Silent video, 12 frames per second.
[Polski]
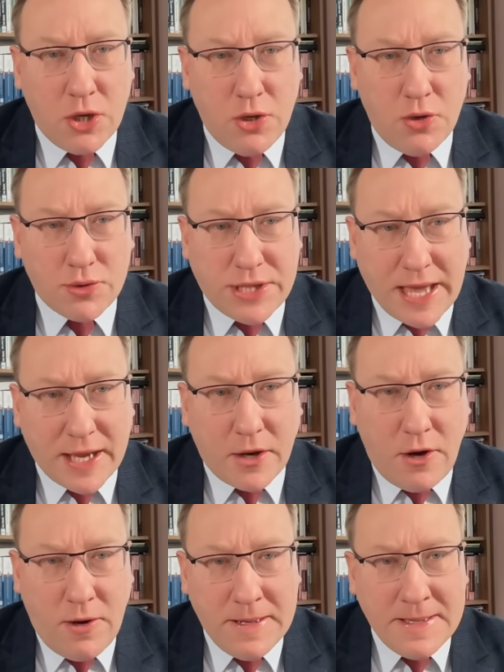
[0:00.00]

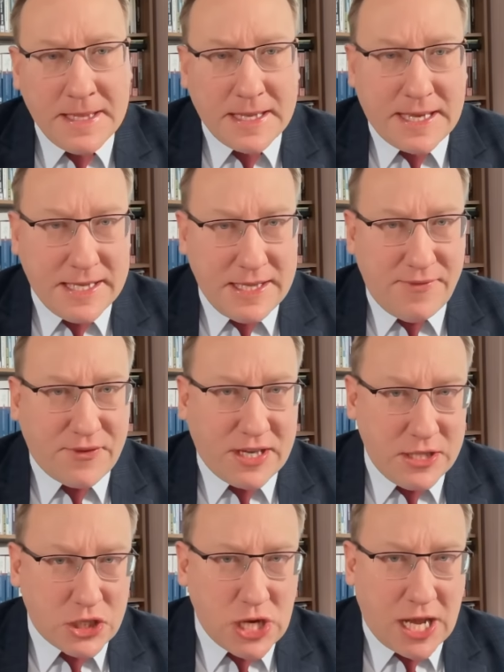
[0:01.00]
lutego, kiedy w
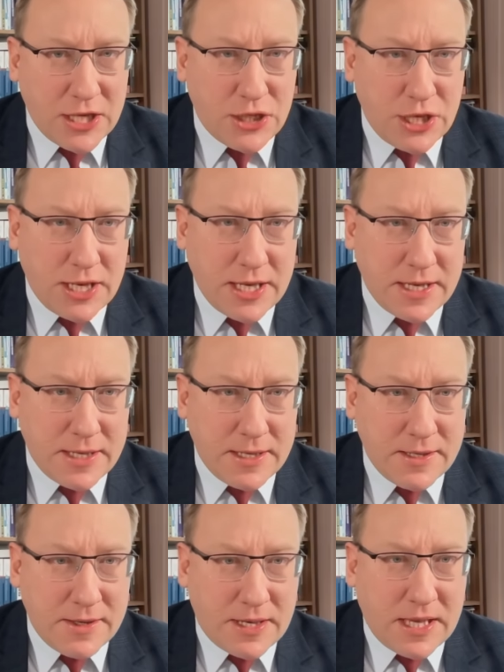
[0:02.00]
Kinszasie,
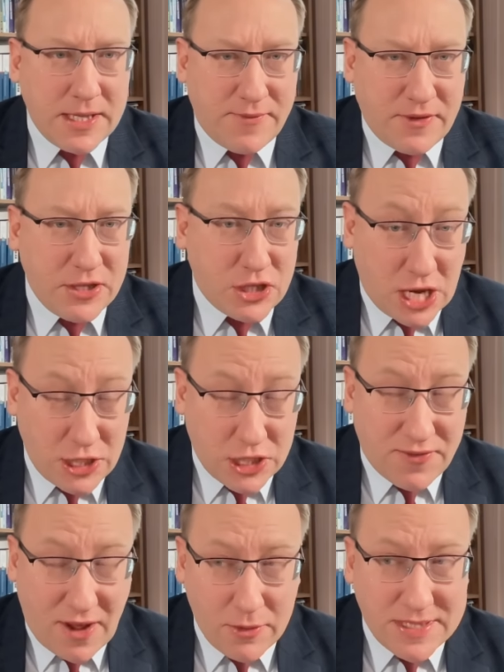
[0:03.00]
y, kiedy w Kinszasie
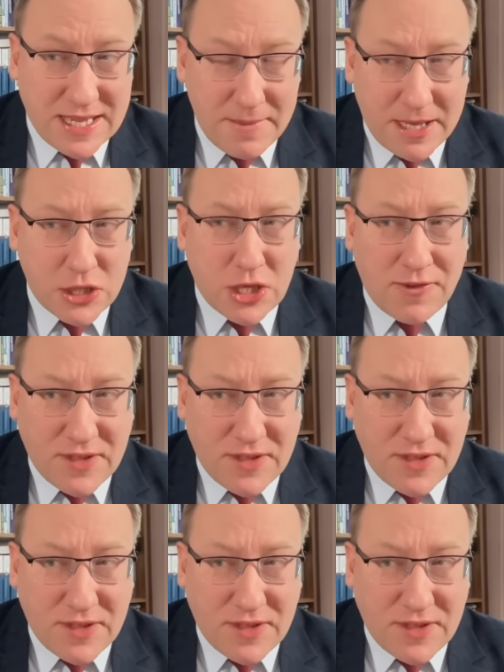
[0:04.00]
trwały zamieszki.